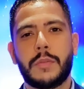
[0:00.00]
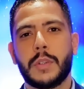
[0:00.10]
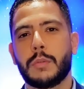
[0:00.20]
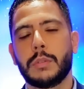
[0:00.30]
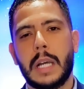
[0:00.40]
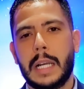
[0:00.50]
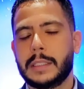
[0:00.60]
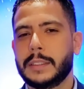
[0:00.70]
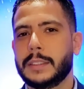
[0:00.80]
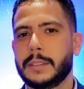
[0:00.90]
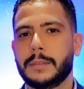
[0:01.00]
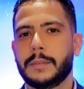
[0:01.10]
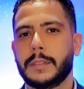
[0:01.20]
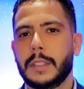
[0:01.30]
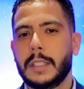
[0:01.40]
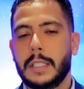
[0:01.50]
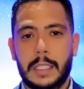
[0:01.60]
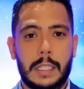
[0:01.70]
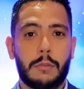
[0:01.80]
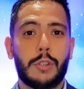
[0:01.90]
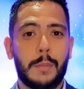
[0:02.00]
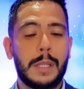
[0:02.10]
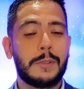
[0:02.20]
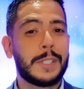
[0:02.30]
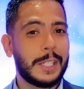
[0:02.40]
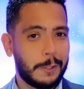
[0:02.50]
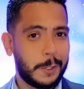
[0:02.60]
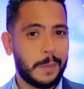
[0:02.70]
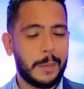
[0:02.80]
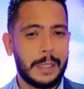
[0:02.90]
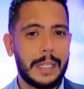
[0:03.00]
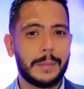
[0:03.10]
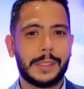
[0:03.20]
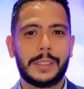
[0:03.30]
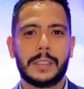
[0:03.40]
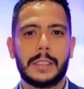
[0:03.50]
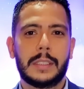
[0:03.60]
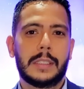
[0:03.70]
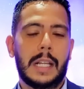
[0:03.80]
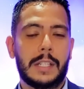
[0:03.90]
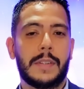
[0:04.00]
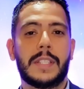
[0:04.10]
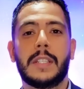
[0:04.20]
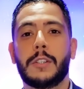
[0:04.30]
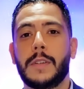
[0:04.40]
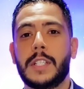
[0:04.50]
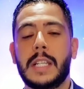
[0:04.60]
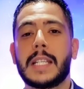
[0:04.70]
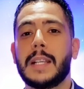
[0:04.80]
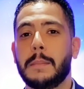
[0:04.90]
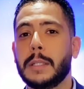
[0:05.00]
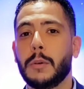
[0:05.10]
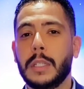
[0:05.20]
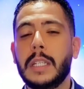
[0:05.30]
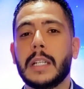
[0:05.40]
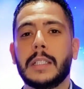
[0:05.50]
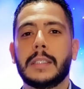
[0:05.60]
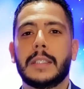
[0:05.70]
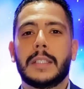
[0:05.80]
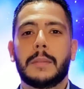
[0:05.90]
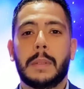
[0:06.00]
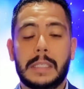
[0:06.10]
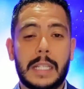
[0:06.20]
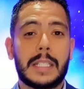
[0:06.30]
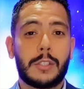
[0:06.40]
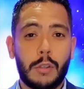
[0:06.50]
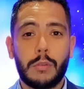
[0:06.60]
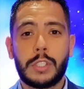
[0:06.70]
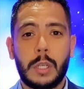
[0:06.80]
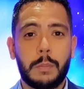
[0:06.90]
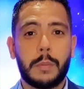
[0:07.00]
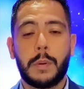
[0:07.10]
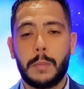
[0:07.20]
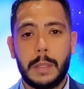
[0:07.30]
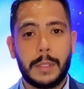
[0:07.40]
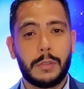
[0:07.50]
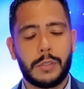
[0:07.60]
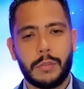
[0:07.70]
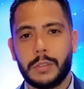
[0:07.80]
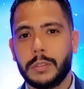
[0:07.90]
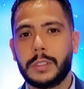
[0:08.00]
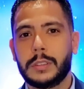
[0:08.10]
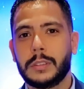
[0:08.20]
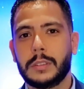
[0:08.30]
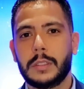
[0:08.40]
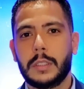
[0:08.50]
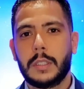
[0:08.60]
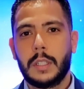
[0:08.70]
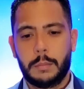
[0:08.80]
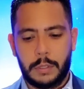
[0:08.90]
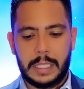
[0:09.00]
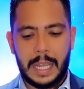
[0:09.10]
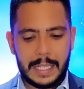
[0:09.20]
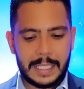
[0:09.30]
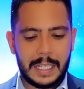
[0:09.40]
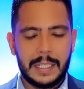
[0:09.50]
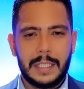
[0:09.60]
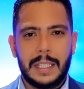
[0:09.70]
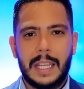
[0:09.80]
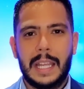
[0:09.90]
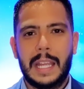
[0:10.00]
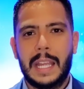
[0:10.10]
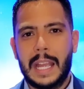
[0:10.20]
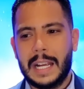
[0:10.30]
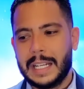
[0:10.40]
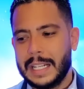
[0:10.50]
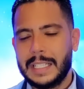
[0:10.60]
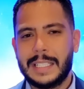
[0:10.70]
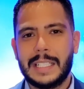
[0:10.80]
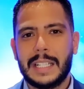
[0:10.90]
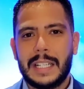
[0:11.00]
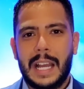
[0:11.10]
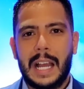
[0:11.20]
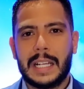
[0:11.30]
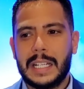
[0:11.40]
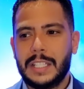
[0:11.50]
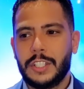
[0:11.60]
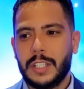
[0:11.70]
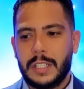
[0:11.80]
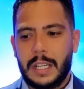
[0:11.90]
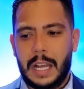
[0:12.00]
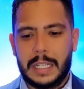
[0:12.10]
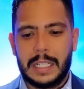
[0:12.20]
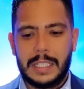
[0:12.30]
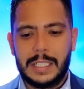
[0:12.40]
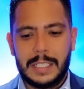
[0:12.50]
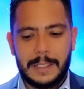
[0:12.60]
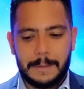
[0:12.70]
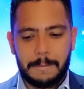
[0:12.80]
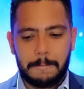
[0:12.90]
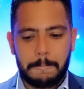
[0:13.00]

e dificuldades. E não somente os seus problemas. Às vezes Deus vai te dar sabedoria para trazer solução para o problema dos outros. Porque essa é, é, é a grande, a grande, a grande